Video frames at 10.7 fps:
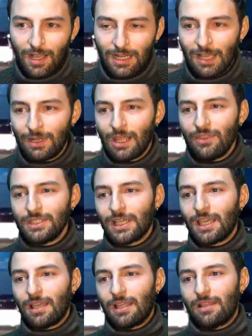La verdad es
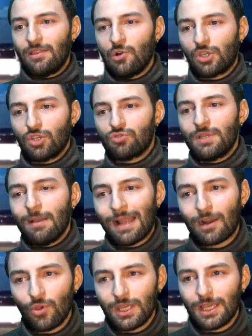que de lo que os voy a
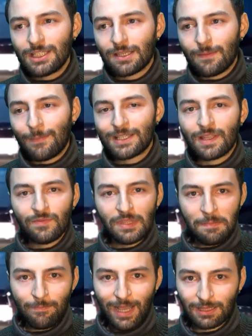hablar hoy es bastante
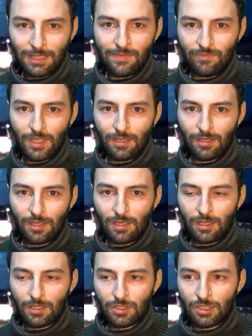impactante,
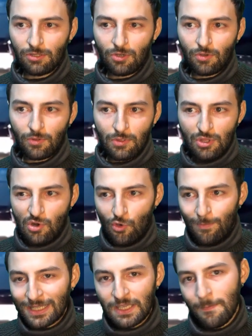sino de lo
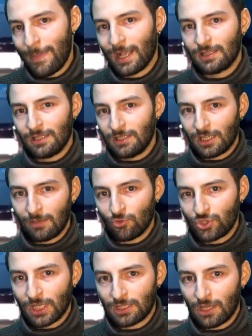más impactante que
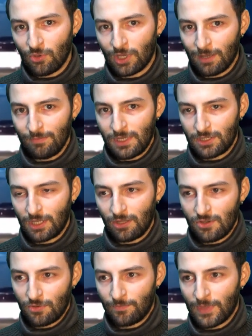hemos tratado en Gran
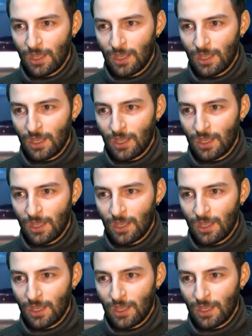Misterio.